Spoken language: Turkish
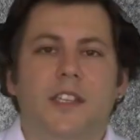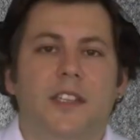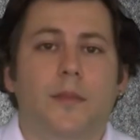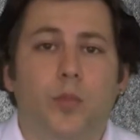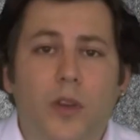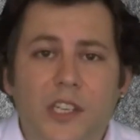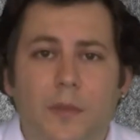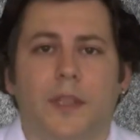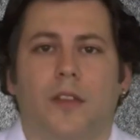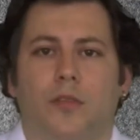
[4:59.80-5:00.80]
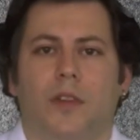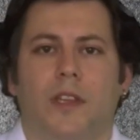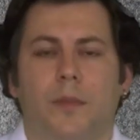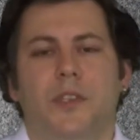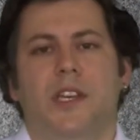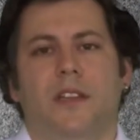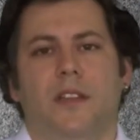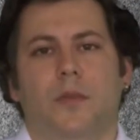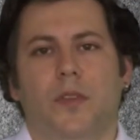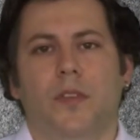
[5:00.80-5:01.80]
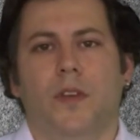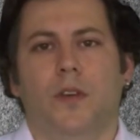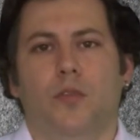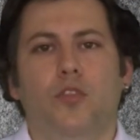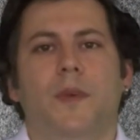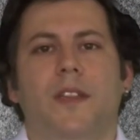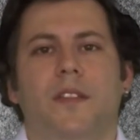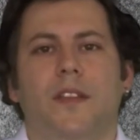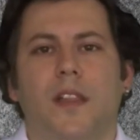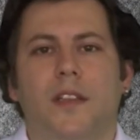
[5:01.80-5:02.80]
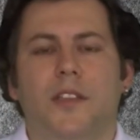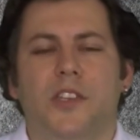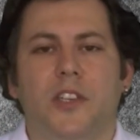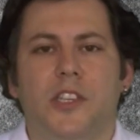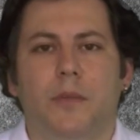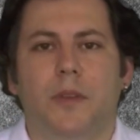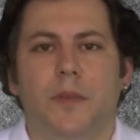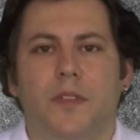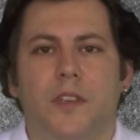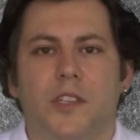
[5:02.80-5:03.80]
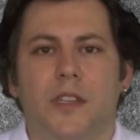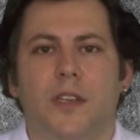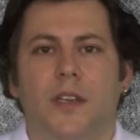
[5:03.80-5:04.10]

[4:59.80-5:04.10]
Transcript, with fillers: İşte bu aşamadan sonra yapacaklarımız rulmanın sağlıklı çalışabilmesi için